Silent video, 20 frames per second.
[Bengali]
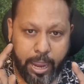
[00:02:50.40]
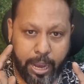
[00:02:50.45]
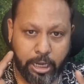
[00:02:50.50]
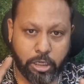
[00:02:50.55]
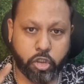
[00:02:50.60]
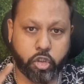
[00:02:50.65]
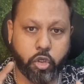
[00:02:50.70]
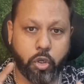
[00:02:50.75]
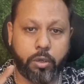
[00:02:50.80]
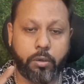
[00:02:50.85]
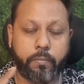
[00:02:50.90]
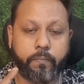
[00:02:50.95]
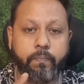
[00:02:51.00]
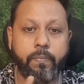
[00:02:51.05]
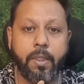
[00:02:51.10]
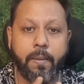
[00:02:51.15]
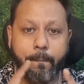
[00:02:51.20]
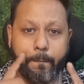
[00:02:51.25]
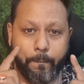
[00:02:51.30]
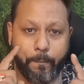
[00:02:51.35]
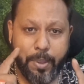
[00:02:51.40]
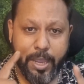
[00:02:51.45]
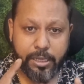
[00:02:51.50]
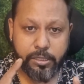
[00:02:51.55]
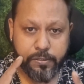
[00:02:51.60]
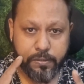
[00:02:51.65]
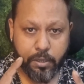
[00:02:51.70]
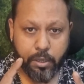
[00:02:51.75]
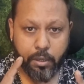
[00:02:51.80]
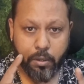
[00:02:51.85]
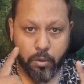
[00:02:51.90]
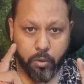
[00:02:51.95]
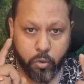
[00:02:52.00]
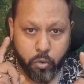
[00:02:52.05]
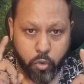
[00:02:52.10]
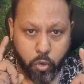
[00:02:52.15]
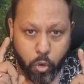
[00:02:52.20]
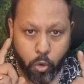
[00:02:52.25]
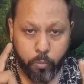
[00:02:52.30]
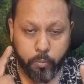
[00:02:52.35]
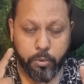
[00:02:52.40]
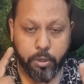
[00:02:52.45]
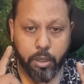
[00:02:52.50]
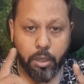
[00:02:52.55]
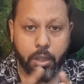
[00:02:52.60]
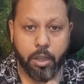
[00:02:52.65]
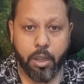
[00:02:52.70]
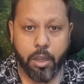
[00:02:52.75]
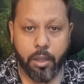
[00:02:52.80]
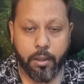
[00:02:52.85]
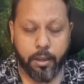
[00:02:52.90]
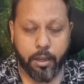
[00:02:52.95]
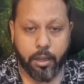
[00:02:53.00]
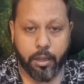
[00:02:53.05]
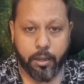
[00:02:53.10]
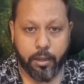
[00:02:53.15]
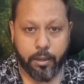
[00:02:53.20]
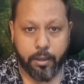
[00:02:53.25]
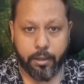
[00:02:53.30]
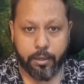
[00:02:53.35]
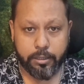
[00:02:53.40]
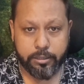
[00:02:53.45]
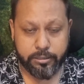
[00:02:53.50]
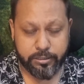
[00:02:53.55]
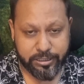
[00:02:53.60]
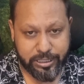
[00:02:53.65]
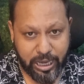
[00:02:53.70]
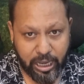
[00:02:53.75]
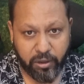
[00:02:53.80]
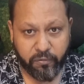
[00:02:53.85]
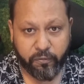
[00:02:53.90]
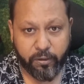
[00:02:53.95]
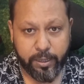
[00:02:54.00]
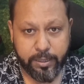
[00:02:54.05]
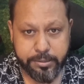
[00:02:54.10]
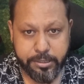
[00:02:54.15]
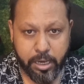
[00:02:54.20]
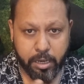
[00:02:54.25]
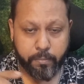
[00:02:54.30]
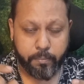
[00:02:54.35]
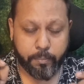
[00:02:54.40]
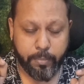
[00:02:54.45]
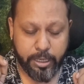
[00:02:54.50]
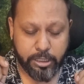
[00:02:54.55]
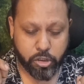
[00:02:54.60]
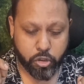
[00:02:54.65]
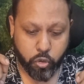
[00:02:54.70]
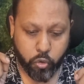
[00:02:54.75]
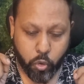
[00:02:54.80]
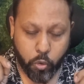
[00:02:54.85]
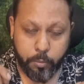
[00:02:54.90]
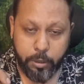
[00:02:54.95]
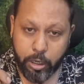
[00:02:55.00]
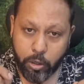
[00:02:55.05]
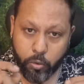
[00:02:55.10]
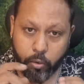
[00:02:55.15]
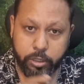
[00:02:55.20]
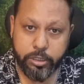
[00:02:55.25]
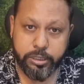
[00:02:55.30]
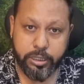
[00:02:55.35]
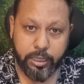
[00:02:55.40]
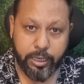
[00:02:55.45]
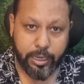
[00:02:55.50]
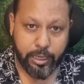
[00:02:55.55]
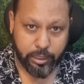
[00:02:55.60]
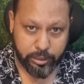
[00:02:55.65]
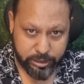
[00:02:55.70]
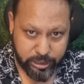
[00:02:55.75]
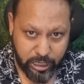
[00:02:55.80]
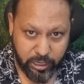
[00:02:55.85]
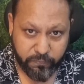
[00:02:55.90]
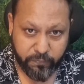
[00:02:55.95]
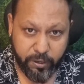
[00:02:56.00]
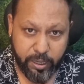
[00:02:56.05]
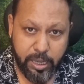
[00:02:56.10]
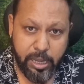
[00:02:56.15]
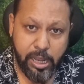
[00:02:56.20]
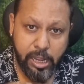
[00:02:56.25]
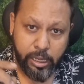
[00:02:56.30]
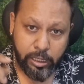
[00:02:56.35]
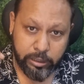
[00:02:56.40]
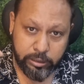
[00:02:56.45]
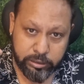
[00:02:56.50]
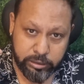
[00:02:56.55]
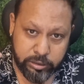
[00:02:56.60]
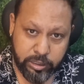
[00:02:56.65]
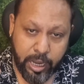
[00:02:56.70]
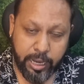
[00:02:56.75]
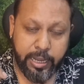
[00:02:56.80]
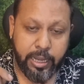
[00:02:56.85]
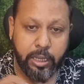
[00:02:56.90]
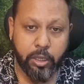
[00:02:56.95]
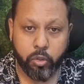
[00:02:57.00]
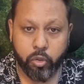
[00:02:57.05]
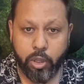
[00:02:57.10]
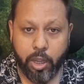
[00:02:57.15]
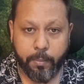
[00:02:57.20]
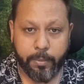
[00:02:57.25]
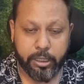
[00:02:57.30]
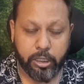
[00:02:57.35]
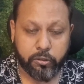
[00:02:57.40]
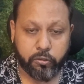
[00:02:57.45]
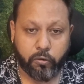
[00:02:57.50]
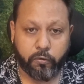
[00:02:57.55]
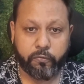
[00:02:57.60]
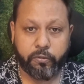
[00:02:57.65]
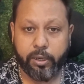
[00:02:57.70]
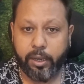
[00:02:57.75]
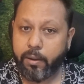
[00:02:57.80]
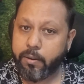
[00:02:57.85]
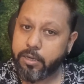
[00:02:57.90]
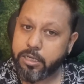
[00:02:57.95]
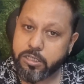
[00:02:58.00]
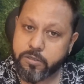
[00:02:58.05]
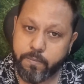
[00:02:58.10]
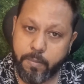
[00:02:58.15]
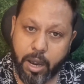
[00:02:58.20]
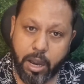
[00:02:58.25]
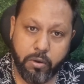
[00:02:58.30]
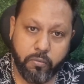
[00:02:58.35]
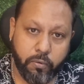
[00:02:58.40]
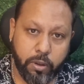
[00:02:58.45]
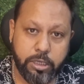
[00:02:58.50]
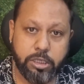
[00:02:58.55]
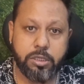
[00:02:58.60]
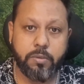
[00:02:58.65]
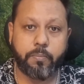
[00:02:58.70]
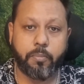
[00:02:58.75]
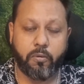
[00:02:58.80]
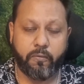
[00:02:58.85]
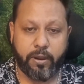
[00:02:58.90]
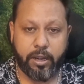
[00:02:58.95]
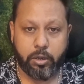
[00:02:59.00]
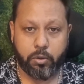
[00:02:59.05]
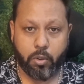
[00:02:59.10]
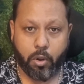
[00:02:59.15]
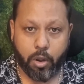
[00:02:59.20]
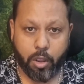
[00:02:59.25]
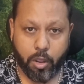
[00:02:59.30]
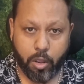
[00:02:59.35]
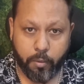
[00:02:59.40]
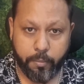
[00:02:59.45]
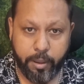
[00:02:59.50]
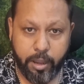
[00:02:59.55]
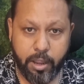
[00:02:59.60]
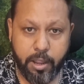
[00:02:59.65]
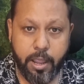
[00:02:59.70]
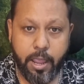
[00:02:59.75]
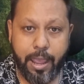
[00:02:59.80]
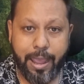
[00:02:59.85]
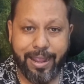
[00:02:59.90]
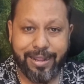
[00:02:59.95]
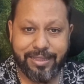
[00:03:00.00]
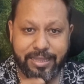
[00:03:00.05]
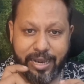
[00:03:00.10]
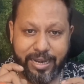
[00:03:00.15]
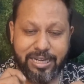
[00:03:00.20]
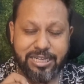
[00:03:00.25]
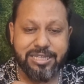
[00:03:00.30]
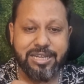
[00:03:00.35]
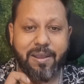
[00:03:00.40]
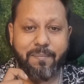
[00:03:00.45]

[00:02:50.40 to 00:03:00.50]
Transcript: একজন বেস্ট গ্রুমড সেলফি যার বেস্ট গ্রুমিং হয়েছে সেলফি তাকে কিন্তু আমাদের তরফ থেকে একটা স্মার্ট ওয়াচ প্রোভাইড করা হবে অ্যান্ড দ্যাট ইজ